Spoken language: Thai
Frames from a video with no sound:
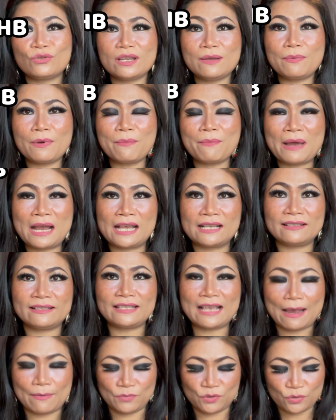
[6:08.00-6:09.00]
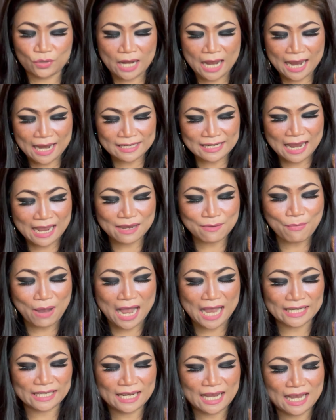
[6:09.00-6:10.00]
ยู่ที่ประมาณ 3.5ไทย
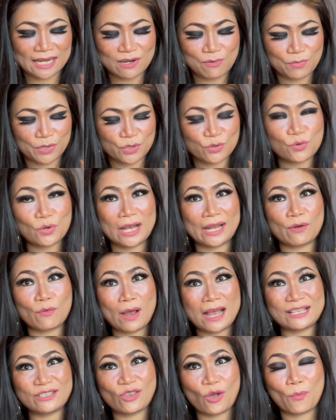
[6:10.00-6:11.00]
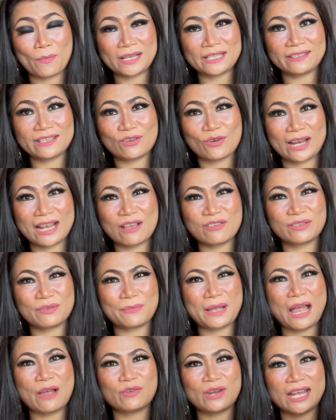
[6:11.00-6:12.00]
บาทนะคะเดี๋ยวมาดูกันว่า
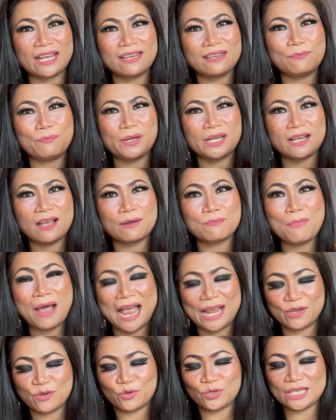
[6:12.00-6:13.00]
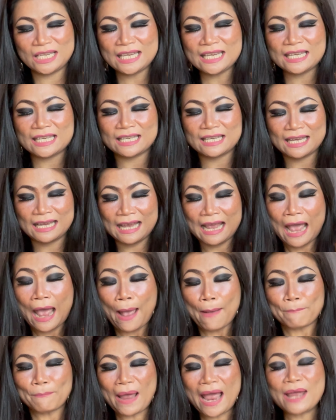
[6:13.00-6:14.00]
2,499 เนี่ย คิดเป็นเงินบาทอยู่
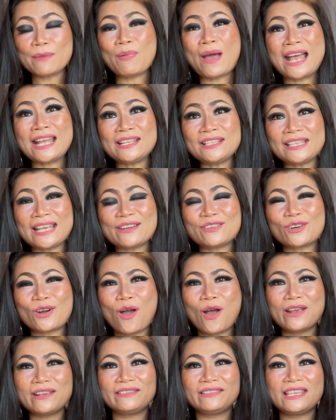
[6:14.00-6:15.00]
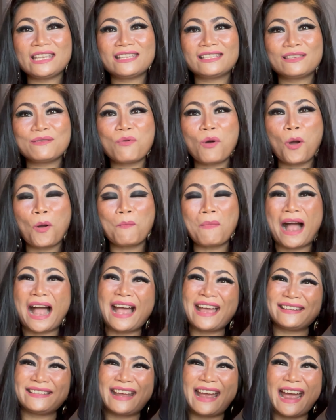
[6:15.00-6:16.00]
ที่ 8,746
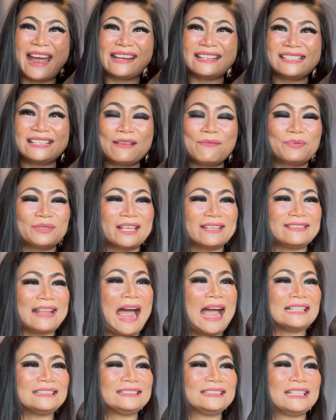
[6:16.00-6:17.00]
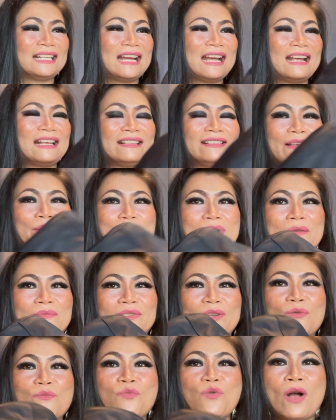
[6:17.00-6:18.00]
บาท50 สตังค์นะคะสำหรับ
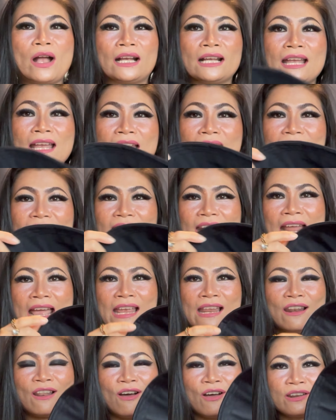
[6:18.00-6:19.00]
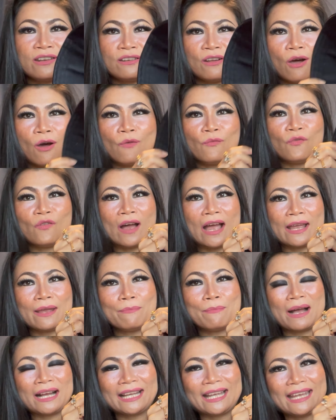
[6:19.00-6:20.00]
เจ้าหมวกไนลอนออฟไว
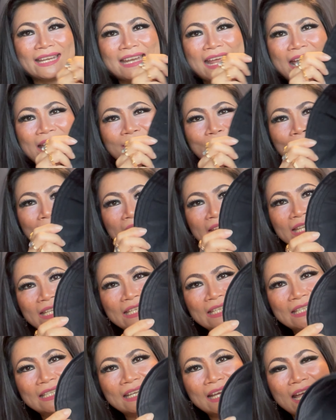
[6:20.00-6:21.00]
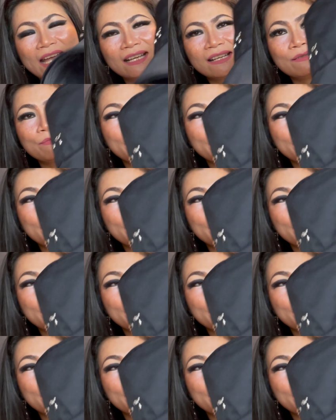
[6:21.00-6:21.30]
ท์บักเก็ตแฮทใบนี้นะคะ